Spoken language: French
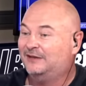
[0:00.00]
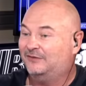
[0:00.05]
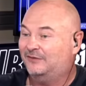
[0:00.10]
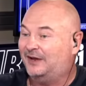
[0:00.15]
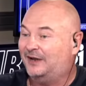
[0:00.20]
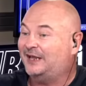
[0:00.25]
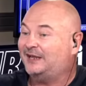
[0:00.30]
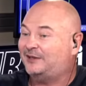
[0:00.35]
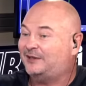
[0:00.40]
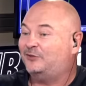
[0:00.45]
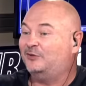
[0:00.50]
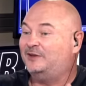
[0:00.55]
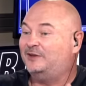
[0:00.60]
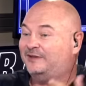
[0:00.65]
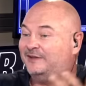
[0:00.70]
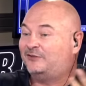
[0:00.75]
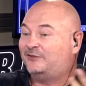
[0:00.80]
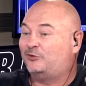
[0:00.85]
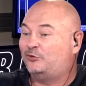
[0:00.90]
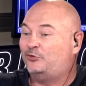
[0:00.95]
voilà, qui te
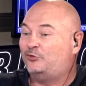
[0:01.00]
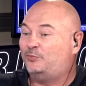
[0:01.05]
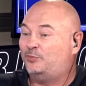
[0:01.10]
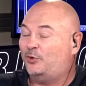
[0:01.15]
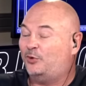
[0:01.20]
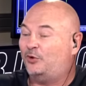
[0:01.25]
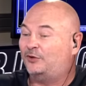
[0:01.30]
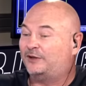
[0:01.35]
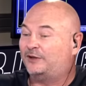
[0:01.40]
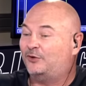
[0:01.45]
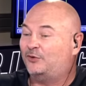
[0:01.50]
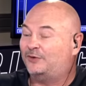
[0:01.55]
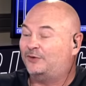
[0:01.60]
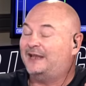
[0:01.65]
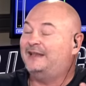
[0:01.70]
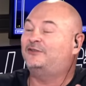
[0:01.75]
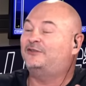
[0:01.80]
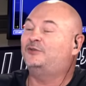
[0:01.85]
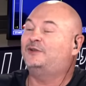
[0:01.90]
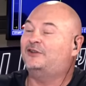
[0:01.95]
disent est-ce que tu peux rentrer en
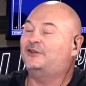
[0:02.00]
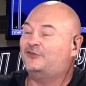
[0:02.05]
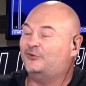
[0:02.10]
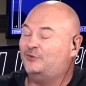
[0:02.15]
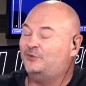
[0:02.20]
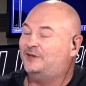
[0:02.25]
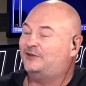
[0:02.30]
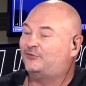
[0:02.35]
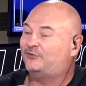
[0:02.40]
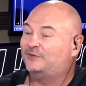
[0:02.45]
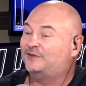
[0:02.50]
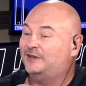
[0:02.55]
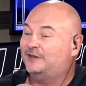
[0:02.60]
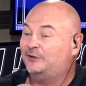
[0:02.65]
contact Est-ce que tu as déjà eu des choses